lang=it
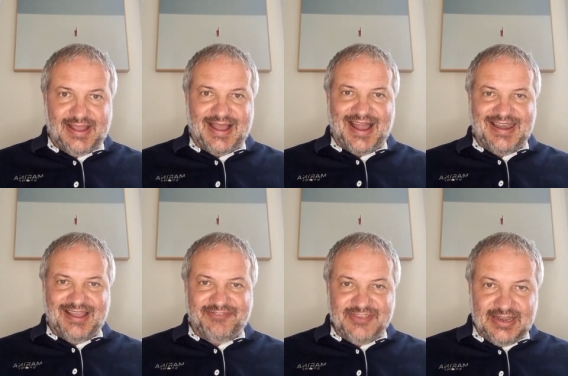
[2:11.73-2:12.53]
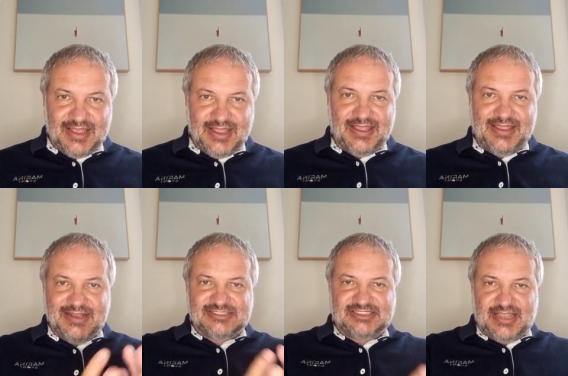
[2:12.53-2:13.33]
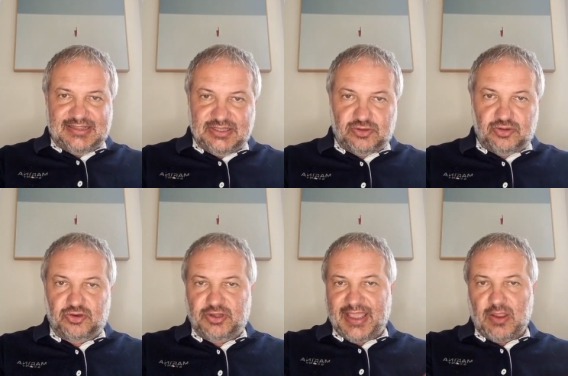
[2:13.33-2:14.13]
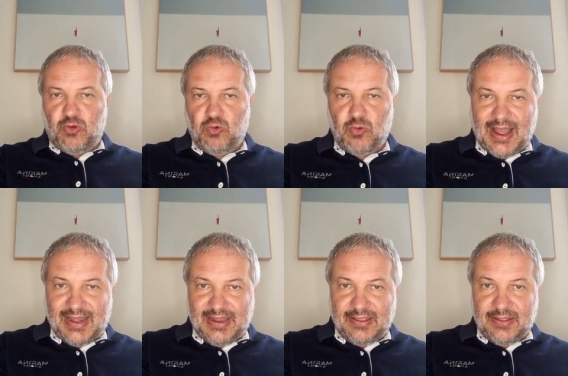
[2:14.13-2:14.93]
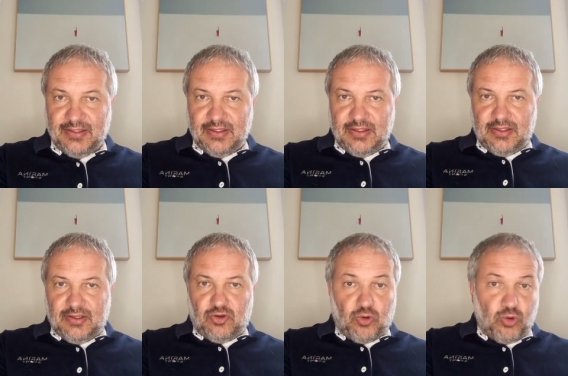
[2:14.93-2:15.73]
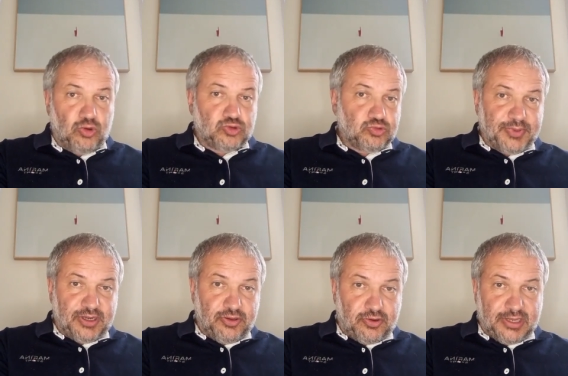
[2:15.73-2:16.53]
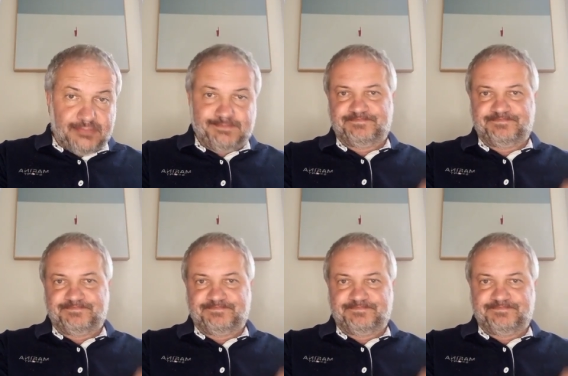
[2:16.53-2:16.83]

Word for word: alla fine il gettito è uguale o superiore.